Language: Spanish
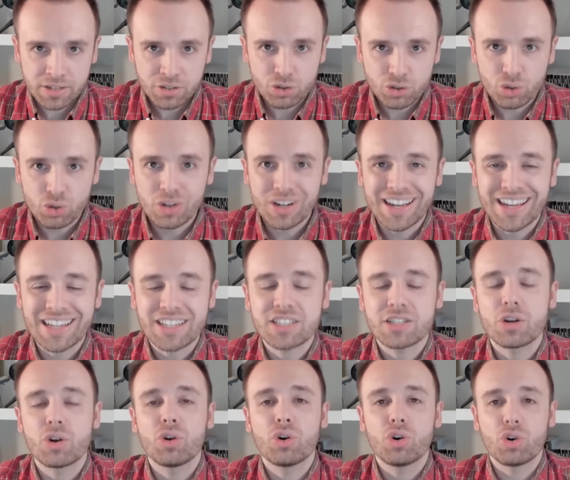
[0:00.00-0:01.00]
hecho, ¿qué
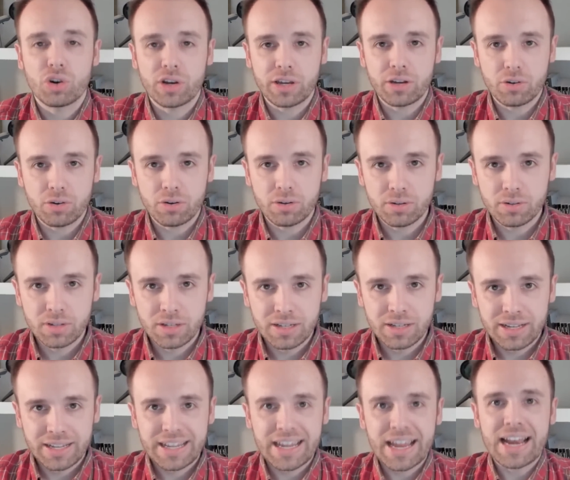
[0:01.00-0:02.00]
es lo lógico?
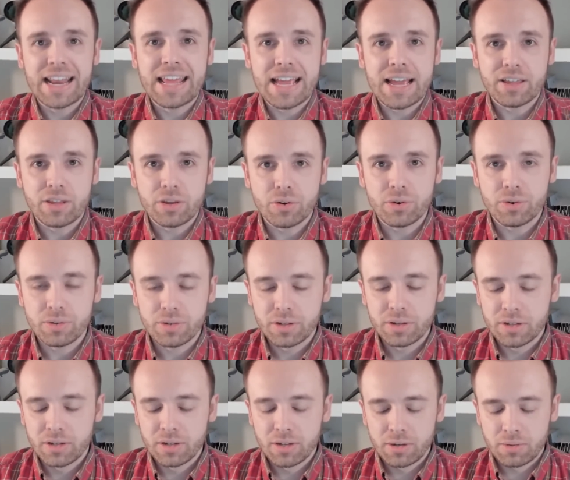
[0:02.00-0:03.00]
¿Qué haría yo?
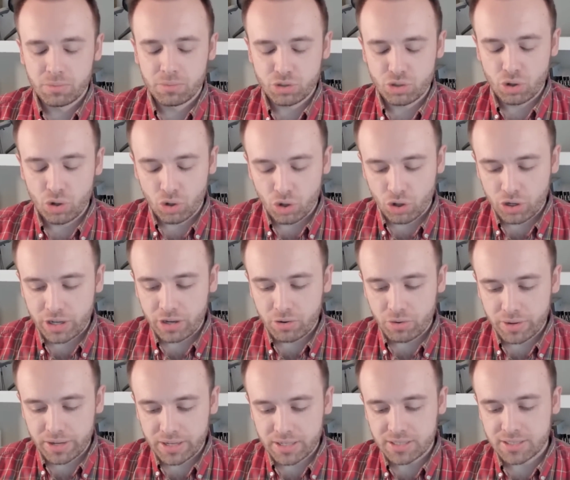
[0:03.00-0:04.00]
Pues lo
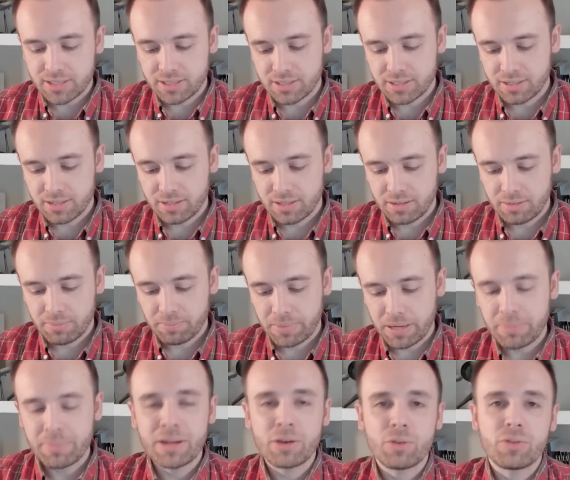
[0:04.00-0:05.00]
lógico es,
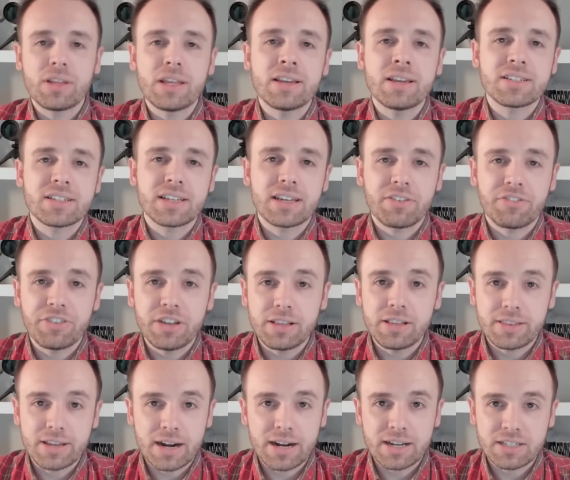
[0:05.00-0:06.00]
primero, tienes que
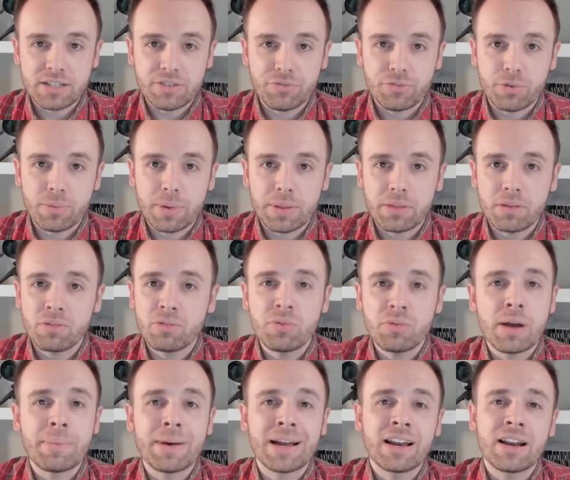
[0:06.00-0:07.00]
filtrar esa información de
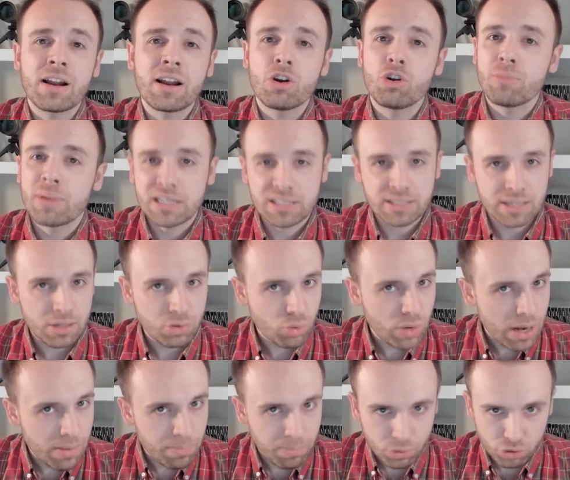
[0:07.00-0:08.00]
una manera lo más
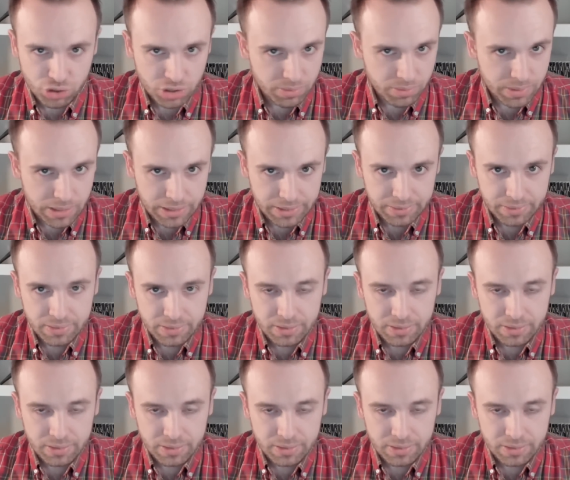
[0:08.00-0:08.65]
natural posible.